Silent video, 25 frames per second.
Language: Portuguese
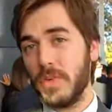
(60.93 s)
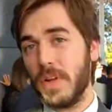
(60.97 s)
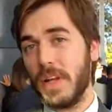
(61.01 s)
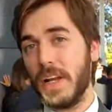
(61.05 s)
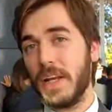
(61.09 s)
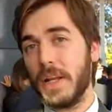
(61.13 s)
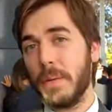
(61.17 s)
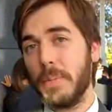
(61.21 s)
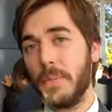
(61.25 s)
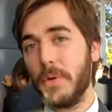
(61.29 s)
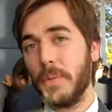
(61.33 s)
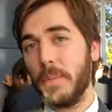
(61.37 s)
vamos
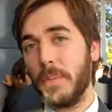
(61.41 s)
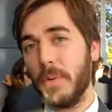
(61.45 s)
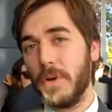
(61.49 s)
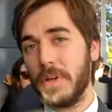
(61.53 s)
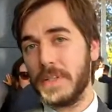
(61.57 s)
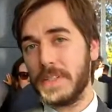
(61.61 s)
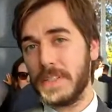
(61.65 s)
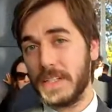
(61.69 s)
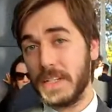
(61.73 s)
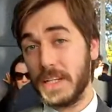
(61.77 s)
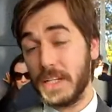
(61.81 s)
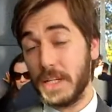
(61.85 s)
falar da
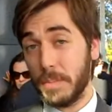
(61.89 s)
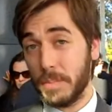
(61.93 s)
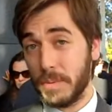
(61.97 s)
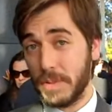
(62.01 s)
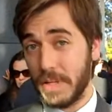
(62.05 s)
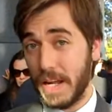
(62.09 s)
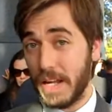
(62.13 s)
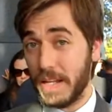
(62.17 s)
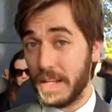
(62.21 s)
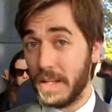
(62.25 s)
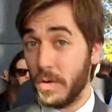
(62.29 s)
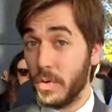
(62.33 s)
proposta da
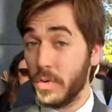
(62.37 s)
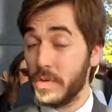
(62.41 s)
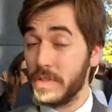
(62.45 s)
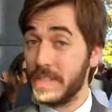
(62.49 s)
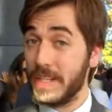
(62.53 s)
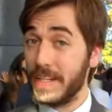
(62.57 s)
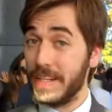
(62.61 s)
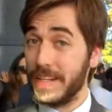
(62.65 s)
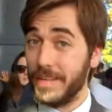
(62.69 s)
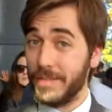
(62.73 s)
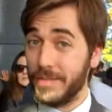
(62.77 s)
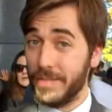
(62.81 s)
deputada
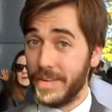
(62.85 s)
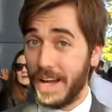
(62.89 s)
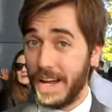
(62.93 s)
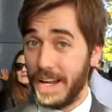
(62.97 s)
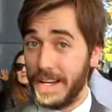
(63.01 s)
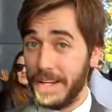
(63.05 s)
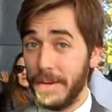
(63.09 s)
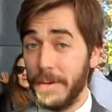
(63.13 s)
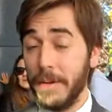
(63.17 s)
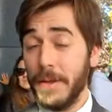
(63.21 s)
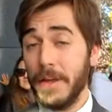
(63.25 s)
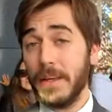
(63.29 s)
Rosana
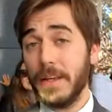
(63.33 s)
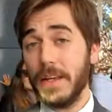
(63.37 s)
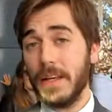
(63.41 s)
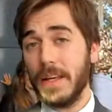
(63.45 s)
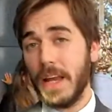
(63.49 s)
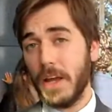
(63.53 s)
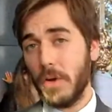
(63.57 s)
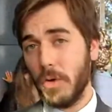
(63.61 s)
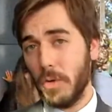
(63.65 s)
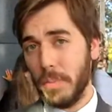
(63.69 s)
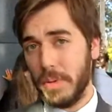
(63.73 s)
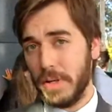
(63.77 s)
Vale, que
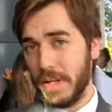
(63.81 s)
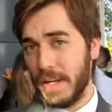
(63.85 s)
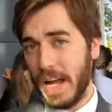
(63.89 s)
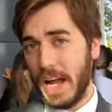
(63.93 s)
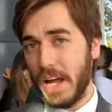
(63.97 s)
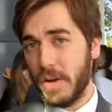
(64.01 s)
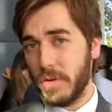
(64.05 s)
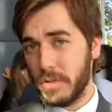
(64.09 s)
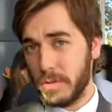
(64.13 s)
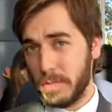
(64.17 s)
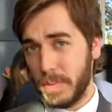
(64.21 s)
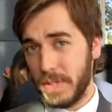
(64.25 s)
quer
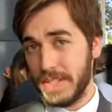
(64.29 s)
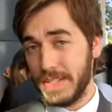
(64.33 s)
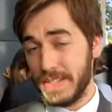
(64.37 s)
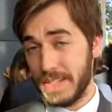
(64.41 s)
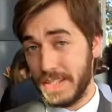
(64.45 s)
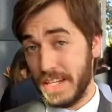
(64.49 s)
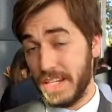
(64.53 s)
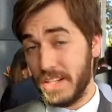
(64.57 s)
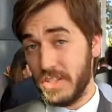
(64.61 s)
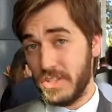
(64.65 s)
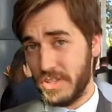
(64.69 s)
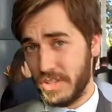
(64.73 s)
obrigar os
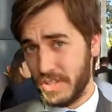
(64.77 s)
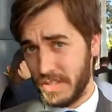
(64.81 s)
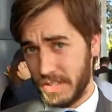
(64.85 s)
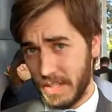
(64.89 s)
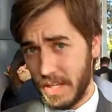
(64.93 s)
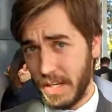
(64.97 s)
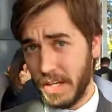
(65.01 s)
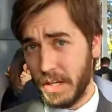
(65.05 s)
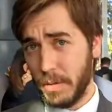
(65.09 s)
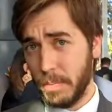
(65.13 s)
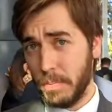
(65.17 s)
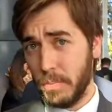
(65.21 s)
presidentes da